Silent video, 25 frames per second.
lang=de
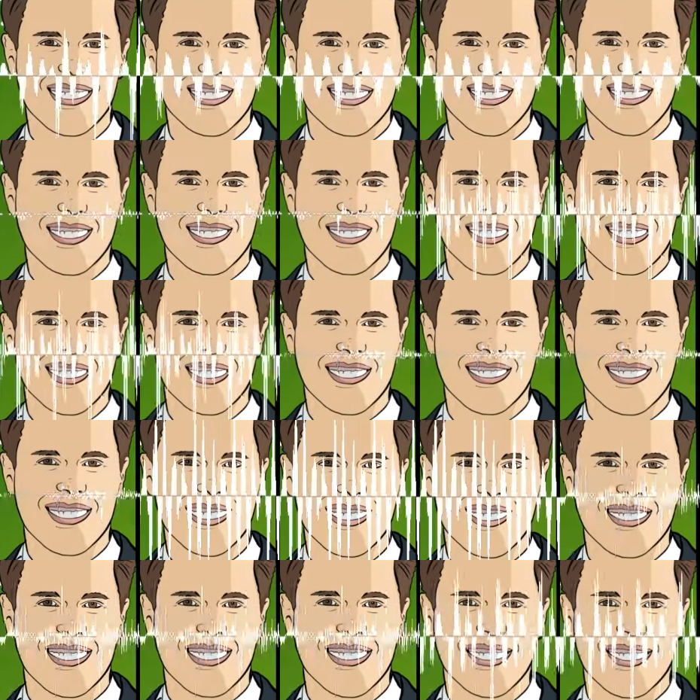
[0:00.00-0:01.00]
die
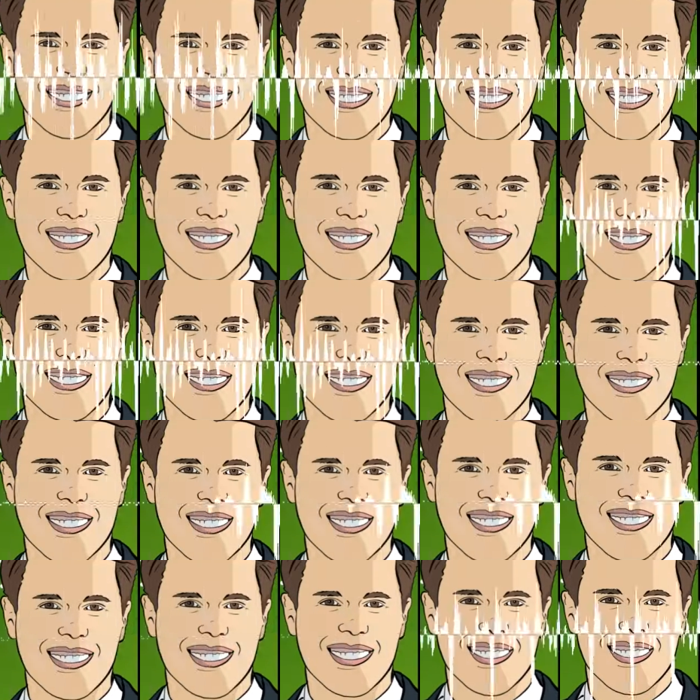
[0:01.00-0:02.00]
Kreisläufe auch
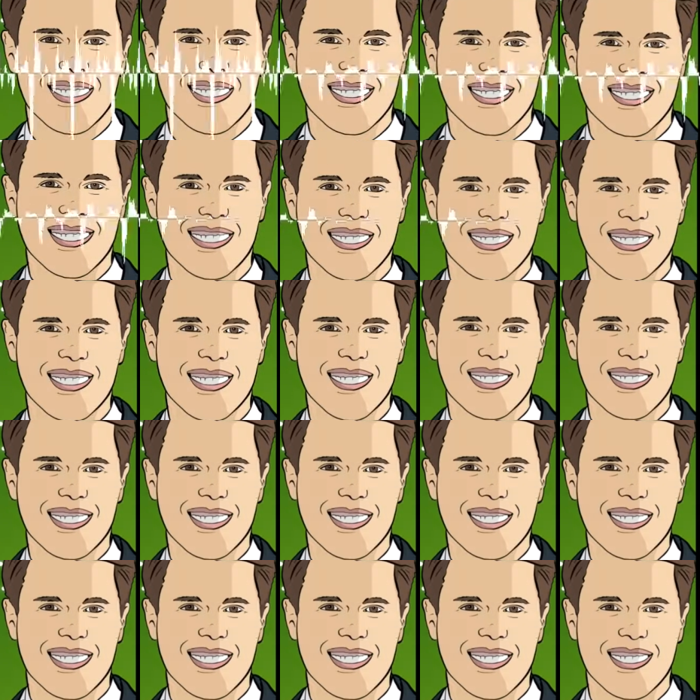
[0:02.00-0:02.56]
Richtung